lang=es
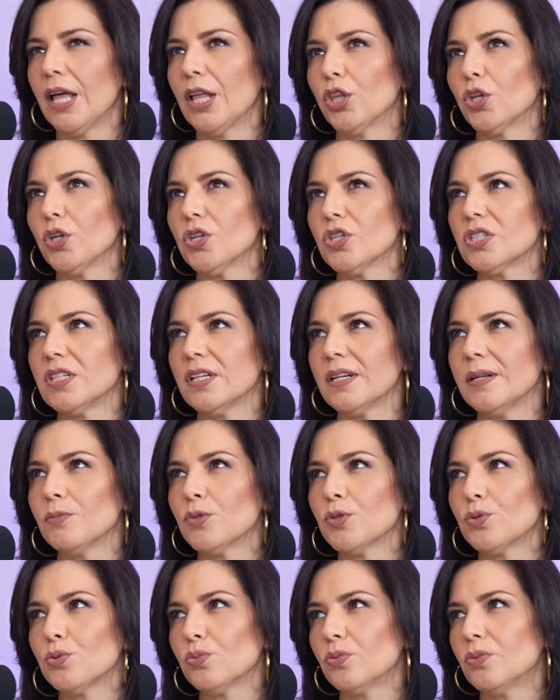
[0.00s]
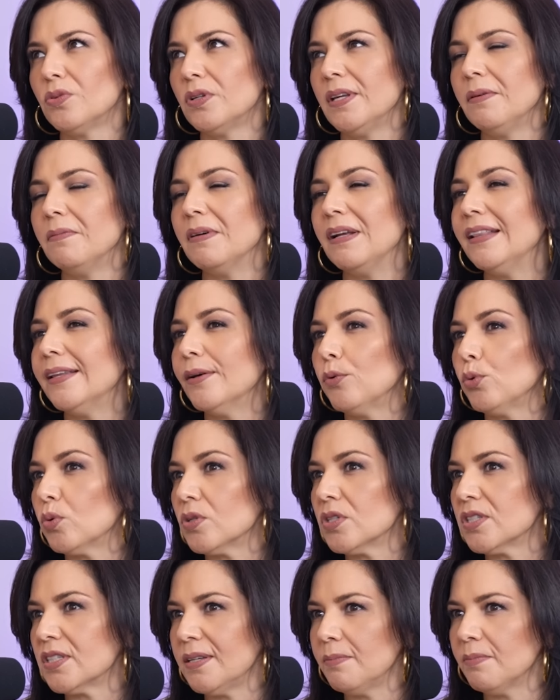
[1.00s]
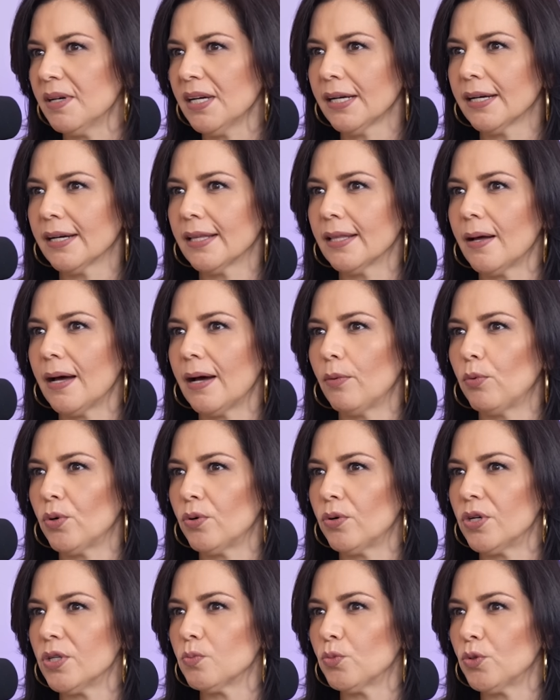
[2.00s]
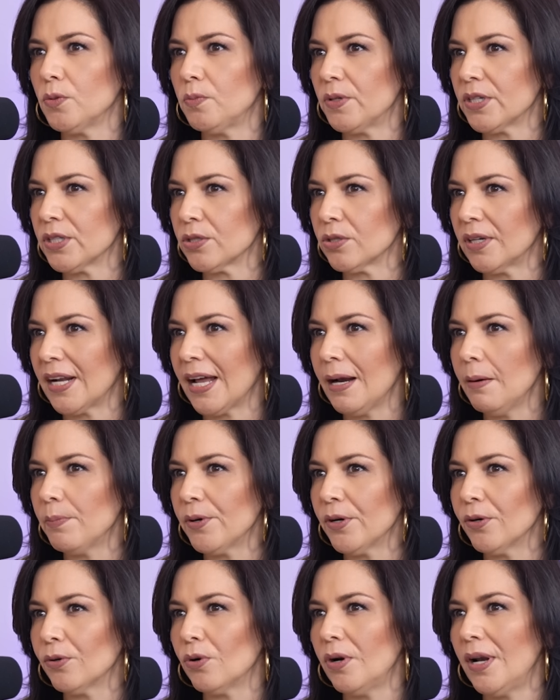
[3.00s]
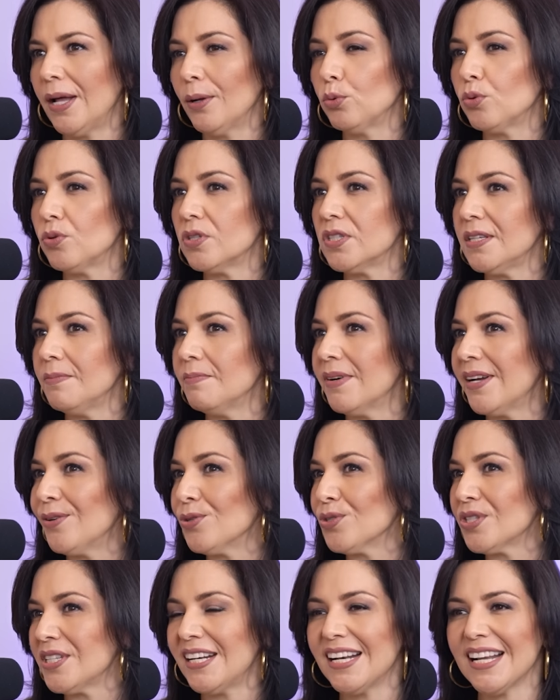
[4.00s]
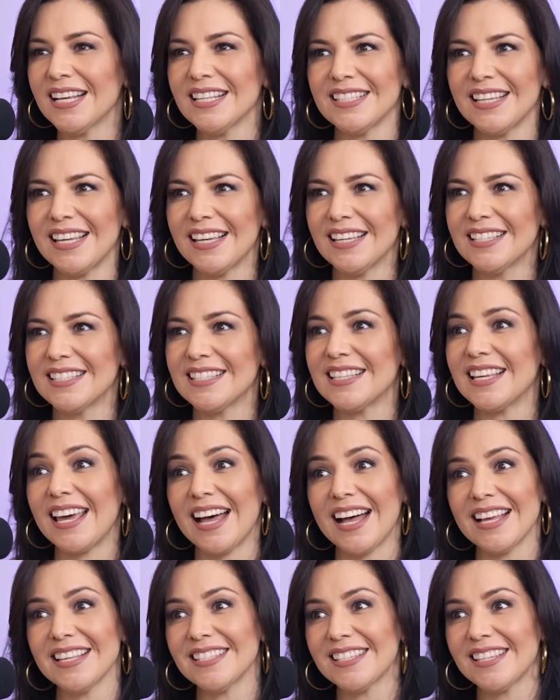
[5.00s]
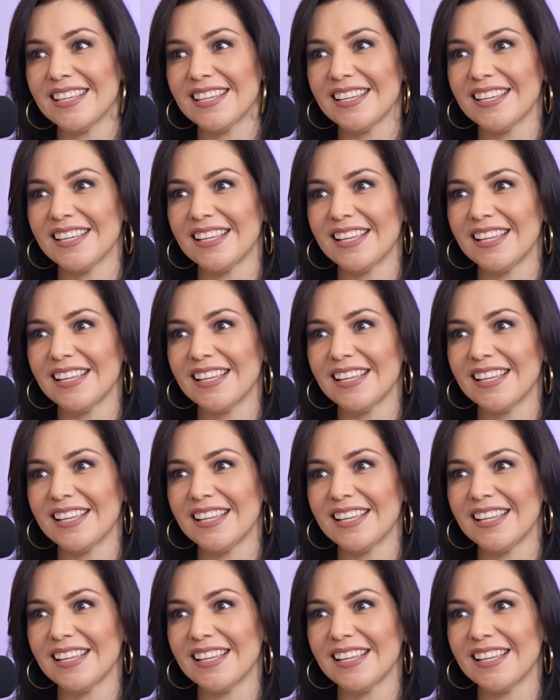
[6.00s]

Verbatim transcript: Todos tenemos un nivel de autoestima, cada uno es muy personal, pero con la autoestima no se nace, se hace.